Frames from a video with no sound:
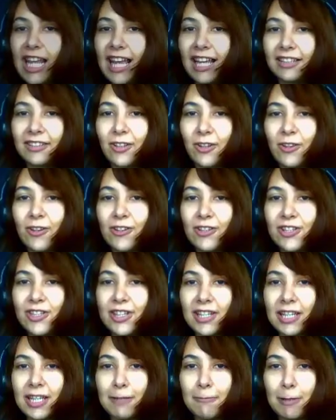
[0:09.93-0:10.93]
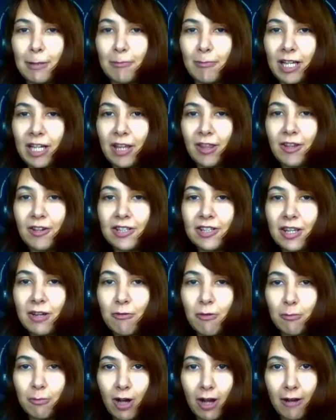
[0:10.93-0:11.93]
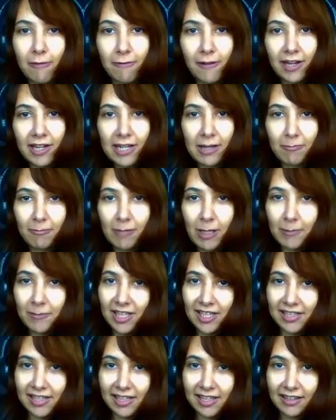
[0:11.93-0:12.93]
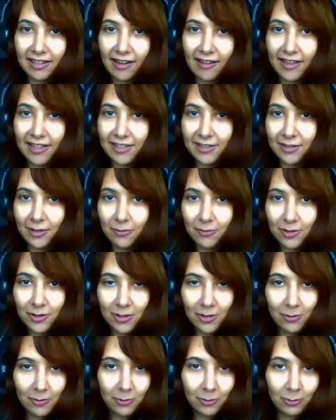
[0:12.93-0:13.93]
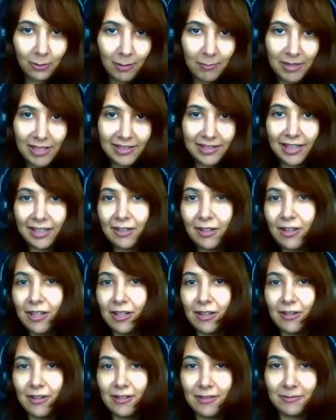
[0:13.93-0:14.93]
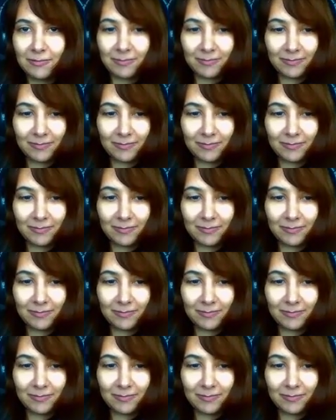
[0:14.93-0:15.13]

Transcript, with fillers: Hola a todos y bienvenidos de nuevo a Fire Emblem de Secret Stones junto a Mr. Onion.